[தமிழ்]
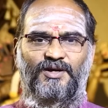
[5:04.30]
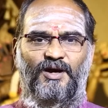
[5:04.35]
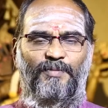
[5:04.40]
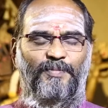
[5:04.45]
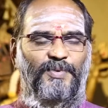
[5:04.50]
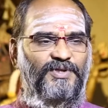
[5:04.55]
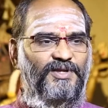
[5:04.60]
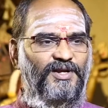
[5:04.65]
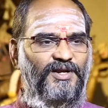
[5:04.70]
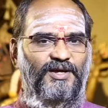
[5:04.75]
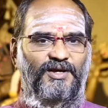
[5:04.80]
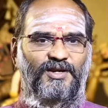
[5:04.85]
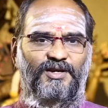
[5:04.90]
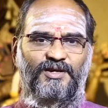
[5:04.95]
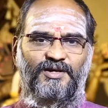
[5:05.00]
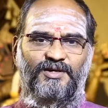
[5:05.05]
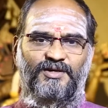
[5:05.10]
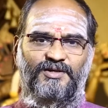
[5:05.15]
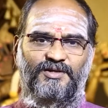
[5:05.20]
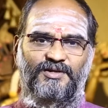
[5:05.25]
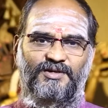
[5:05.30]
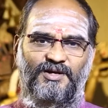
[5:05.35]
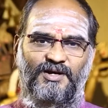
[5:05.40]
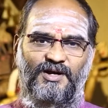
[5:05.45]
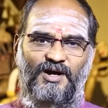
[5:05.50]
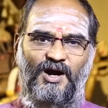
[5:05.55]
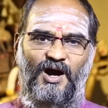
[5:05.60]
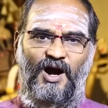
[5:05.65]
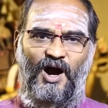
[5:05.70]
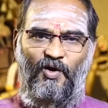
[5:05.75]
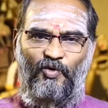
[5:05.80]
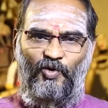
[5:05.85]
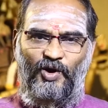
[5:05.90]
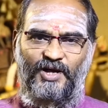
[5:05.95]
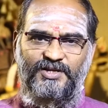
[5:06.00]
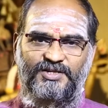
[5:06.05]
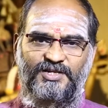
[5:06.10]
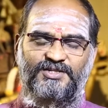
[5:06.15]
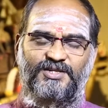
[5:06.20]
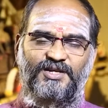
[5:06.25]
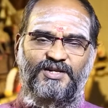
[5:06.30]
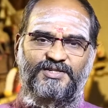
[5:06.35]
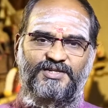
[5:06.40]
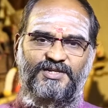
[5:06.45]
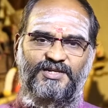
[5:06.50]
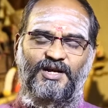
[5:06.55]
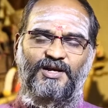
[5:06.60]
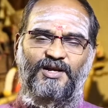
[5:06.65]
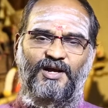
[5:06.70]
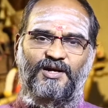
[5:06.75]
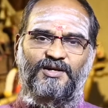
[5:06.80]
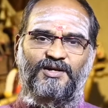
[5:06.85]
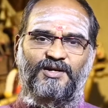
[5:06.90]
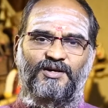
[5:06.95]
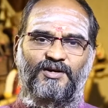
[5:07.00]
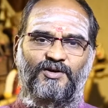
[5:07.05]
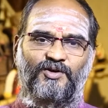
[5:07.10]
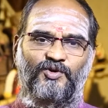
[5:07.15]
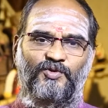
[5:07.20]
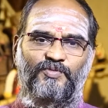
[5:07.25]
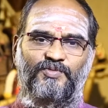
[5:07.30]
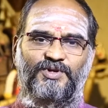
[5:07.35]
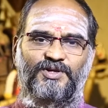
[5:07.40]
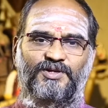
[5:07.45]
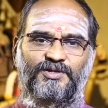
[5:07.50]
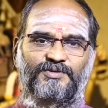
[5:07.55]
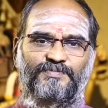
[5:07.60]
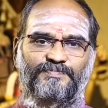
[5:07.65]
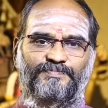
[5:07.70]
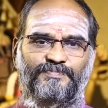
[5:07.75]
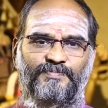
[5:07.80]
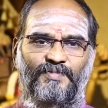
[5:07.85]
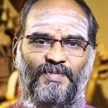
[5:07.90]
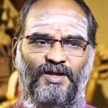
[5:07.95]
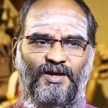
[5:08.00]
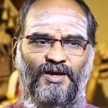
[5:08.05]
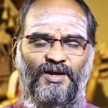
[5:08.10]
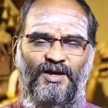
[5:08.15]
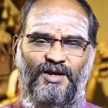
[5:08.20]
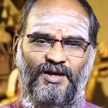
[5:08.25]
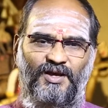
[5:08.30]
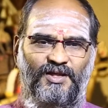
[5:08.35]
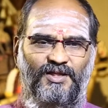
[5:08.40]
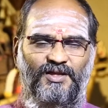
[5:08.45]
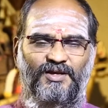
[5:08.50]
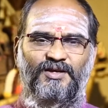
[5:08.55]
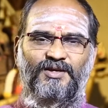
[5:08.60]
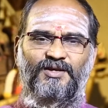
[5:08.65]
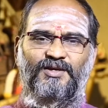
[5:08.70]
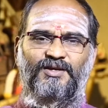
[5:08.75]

அப்போ திடீர்னு அவரோட அசிஸ்டன்ட் சின்ன டாக்டர்கிட்ட கூப்பிட்டு இது